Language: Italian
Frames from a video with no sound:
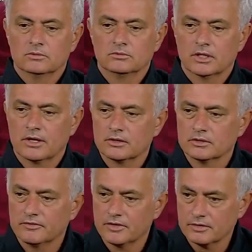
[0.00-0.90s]
una grande
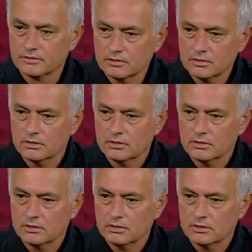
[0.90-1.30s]
differenza.